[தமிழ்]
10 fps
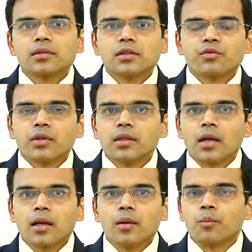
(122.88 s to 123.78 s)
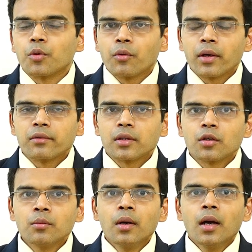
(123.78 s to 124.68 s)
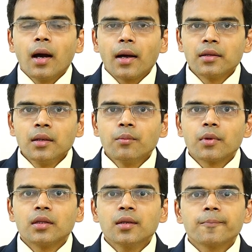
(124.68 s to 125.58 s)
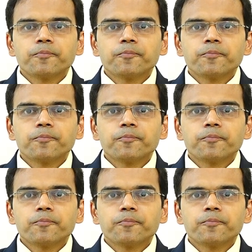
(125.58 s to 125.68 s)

ரிசல்ட்ஸ் வந்து நல்லா இம்ப்ரூவ் ஆகி வந்துடும் அதுலேயும் வந்து